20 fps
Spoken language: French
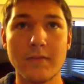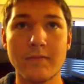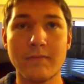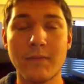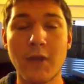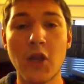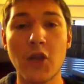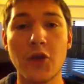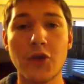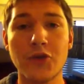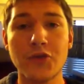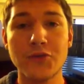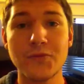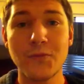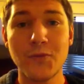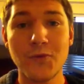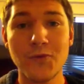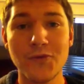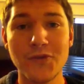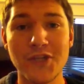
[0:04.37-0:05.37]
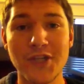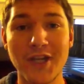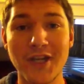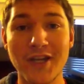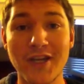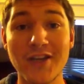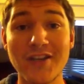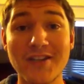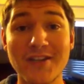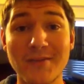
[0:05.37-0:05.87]
malheureusement, j'ai
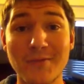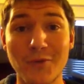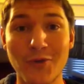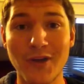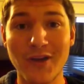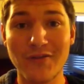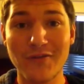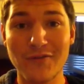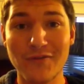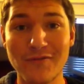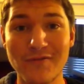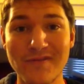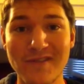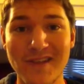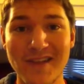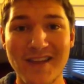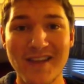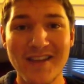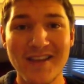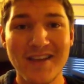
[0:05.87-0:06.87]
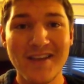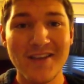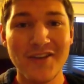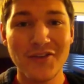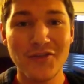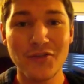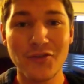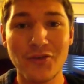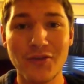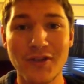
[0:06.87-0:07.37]
cassé mon iPhone,
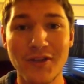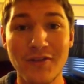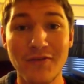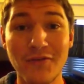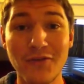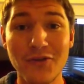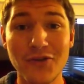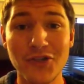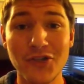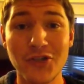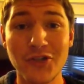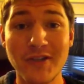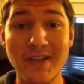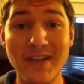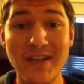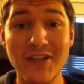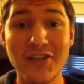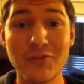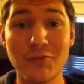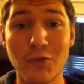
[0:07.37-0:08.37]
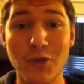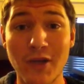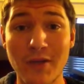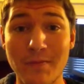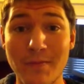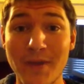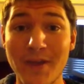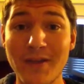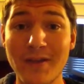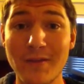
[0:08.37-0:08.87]
donc il faut que j'utilise mon
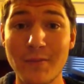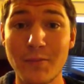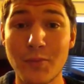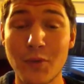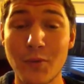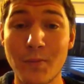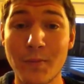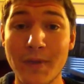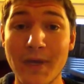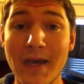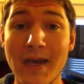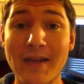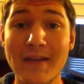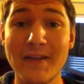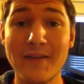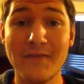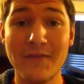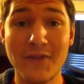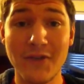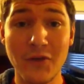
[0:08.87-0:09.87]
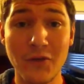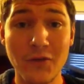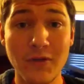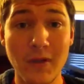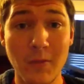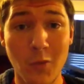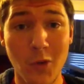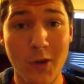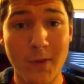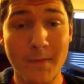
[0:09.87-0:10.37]
iPad pour prendre des vidéos de
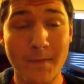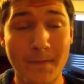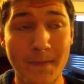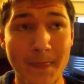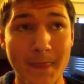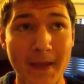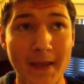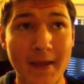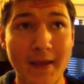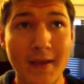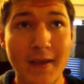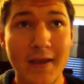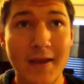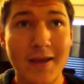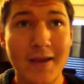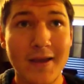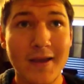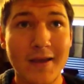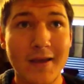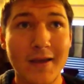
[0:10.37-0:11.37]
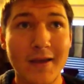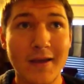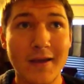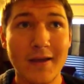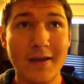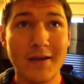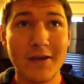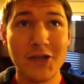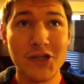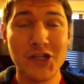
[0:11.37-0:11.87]
moi.
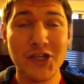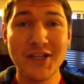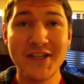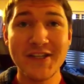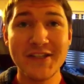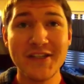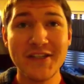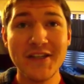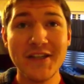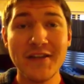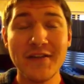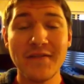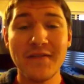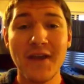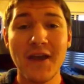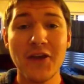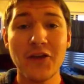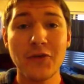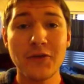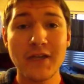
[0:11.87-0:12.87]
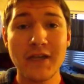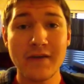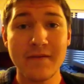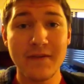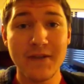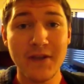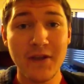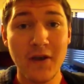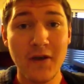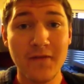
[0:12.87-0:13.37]
Euh, j'ai décidé de faire une autre
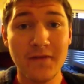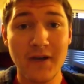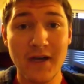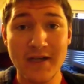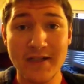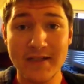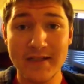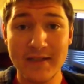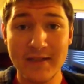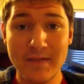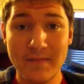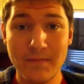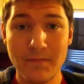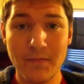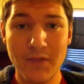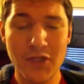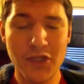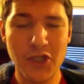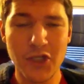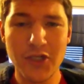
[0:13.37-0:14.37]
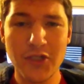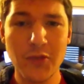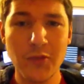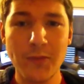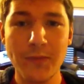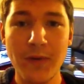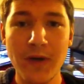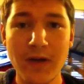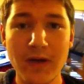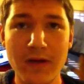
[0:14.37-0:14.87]
vidéo en français, mais je ne suis
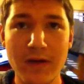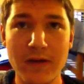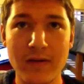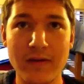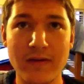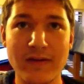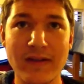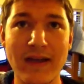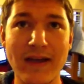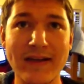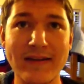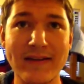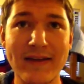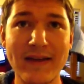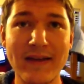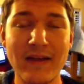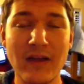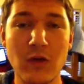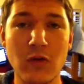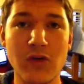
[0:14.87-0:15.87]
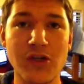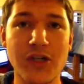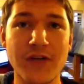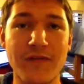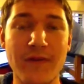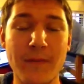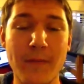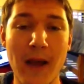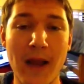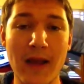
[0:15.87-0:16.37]
pas certain de quoi je
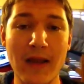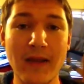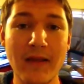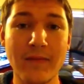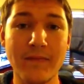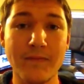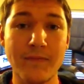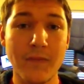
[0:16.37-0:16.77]
vais parler.